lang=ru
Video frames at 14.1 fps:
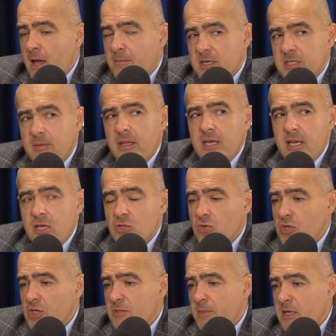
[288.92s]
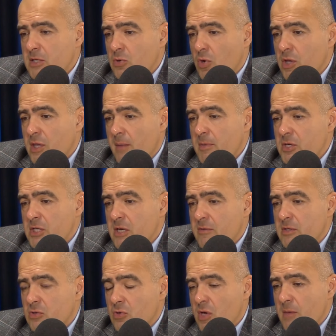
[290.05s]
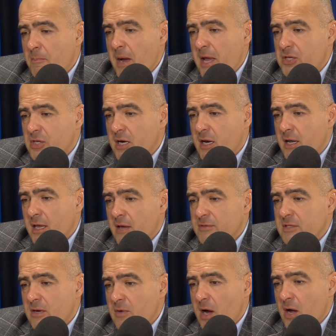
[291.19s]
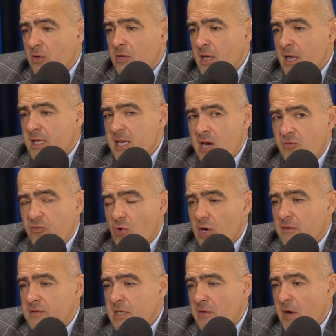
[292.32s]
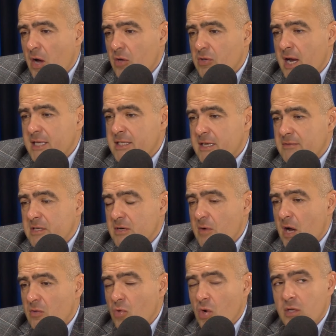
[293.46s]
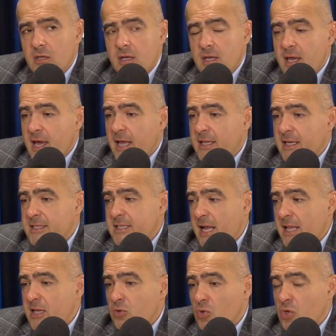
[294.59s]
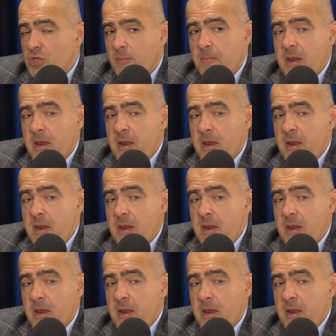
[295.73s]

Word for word: Посмотрите, что сейчас происходит на Ближнем Востоке. Пейджеры взрывают, телефоны взрывают, рации взрывают. Вот это, кстати, тоже